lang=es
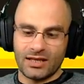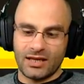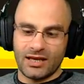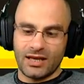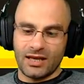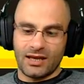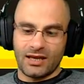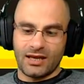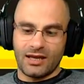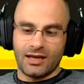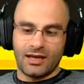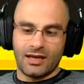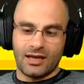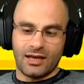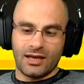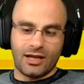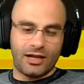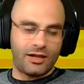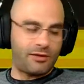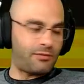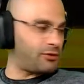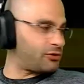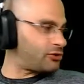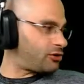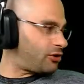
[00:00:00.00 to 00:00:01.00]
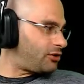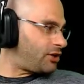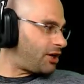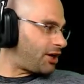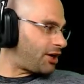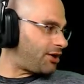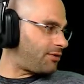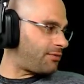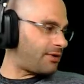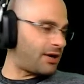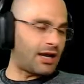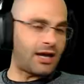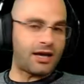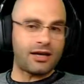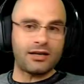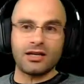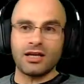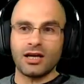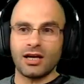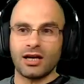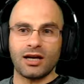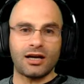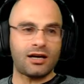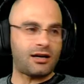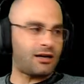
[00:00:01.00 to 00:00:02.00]
El botón de arriba, la Y,
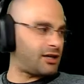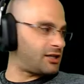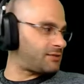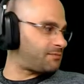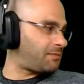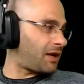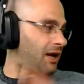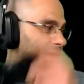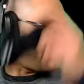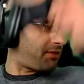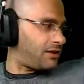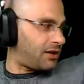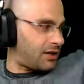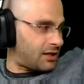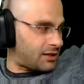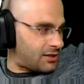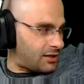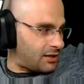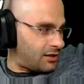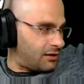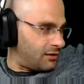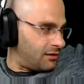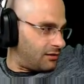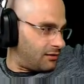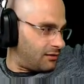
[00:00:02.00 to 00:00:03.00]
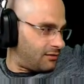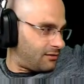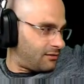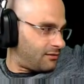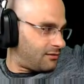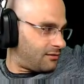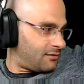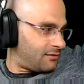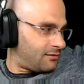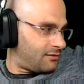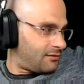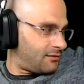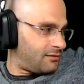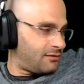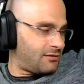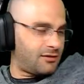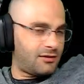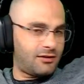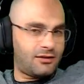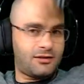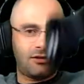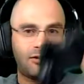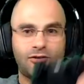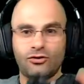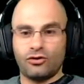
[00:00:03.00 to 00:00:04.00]
es para hacer así.
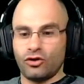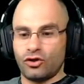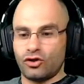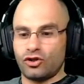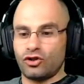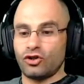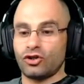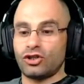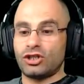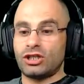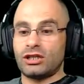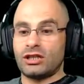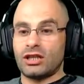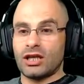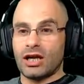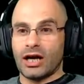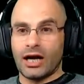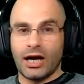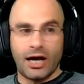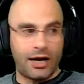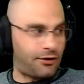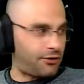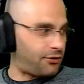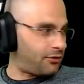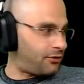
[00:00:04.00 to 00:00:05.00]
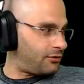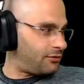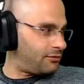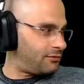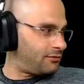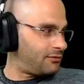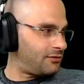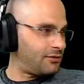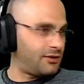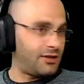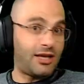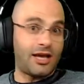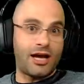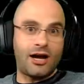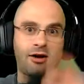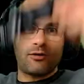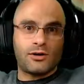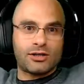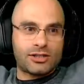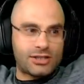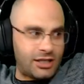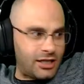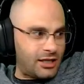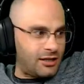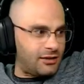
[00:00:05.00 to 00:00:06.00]
Entonces yo si te agarro y hago
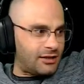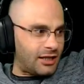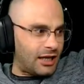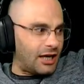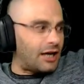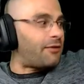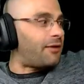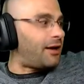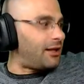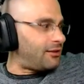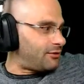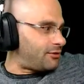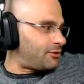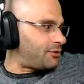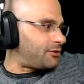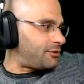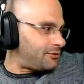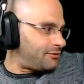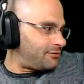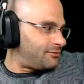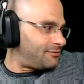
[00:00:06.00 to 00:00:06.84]
así, te levanto.